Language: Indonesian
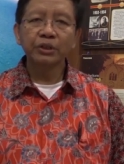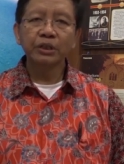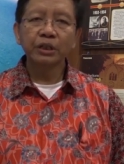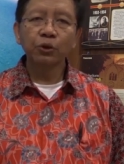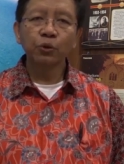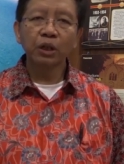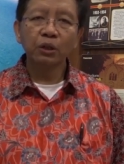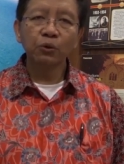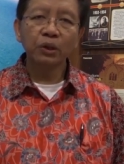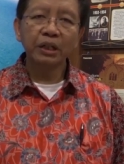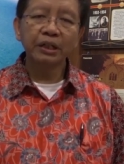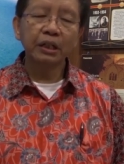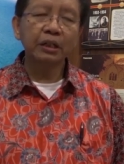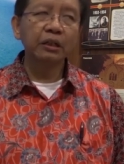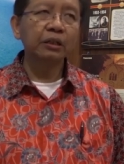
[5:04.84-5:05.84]
menjadi
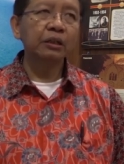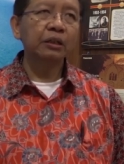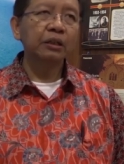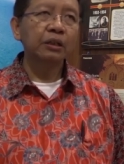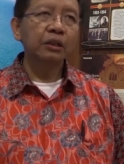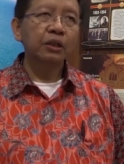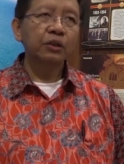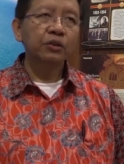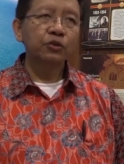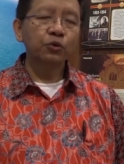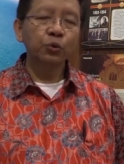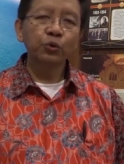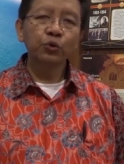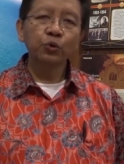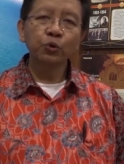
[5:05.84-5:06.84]
orang-orang yang
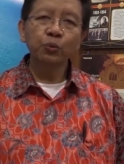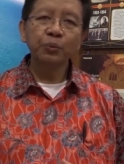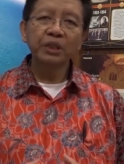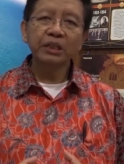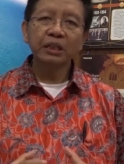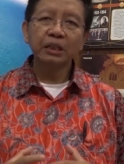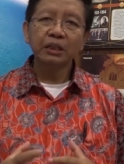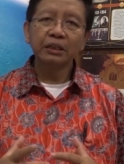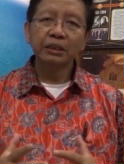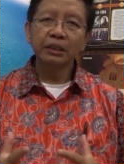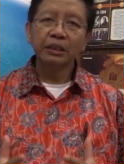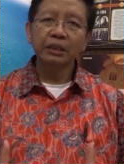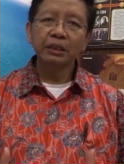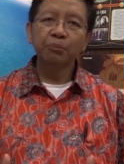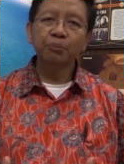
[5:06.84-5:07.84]
sungguh-sungguh bisa
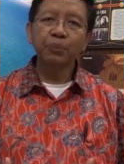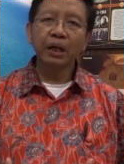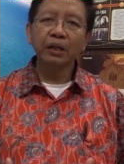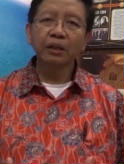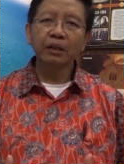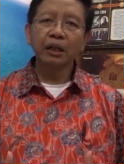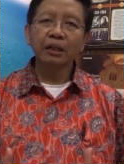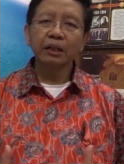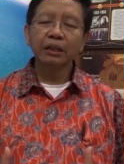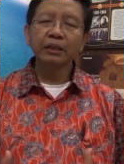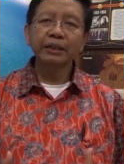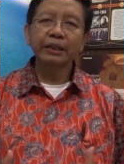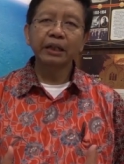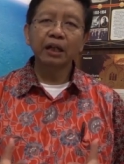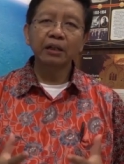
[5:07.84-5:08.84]

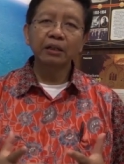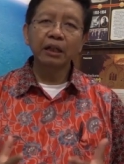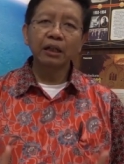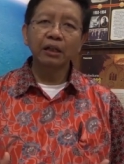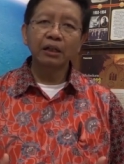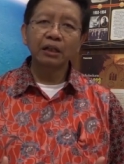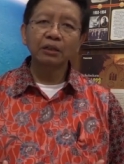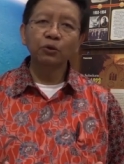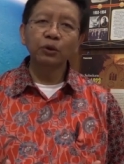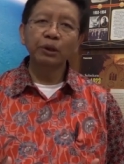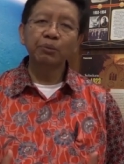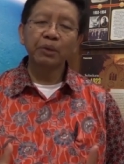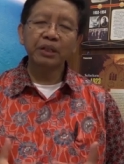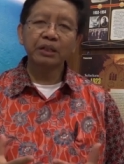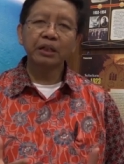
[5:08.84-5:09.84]
dibanggakan, diandalkan oleh
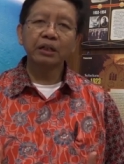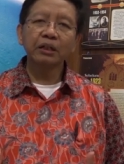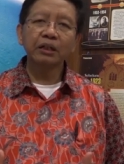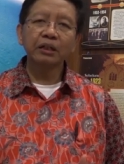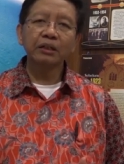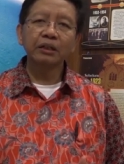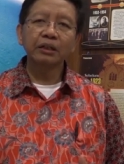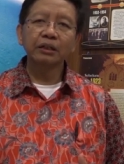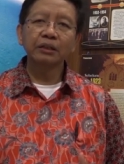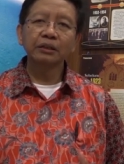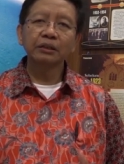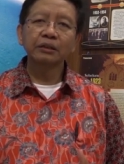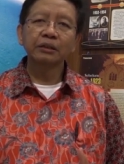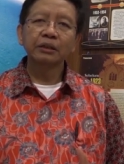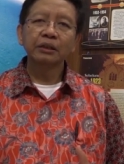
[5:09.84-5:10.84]
masyarakat dan
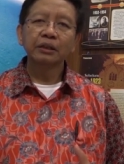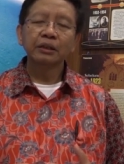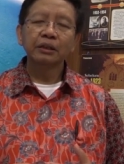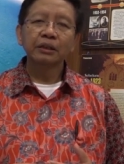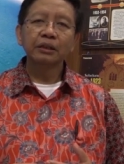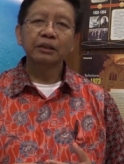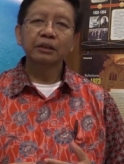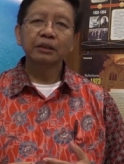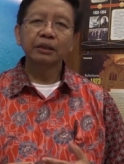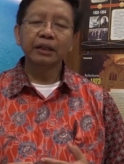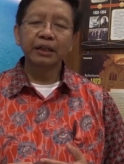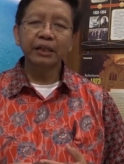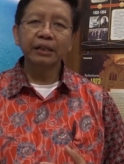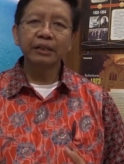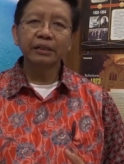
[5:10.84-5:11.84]
uh,
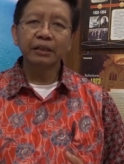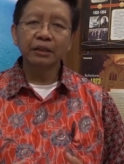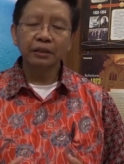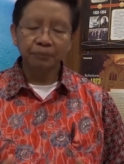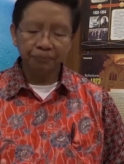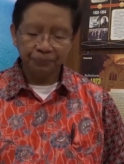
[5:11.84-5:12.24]
gereja.